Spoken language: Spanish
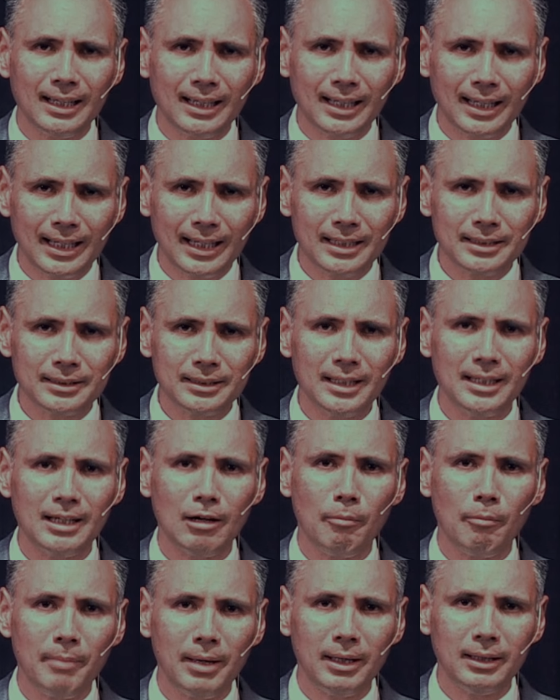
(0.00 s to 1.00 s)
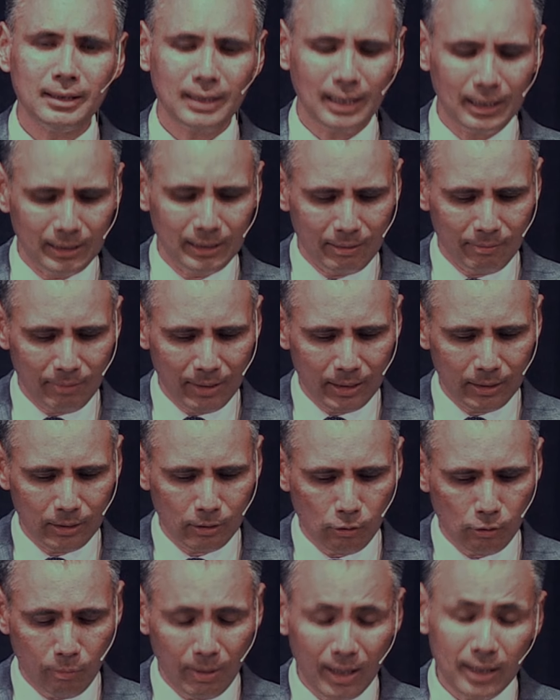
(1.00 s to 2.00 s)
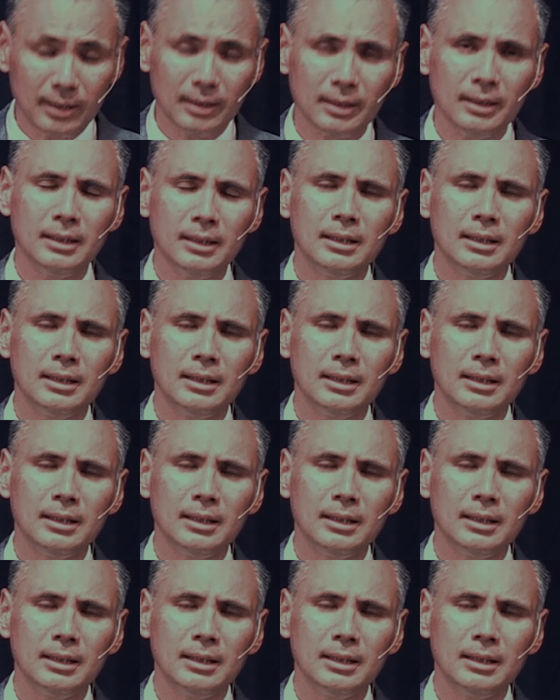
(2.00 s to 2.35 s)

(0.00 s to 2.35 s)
crece y aumenta al nivel global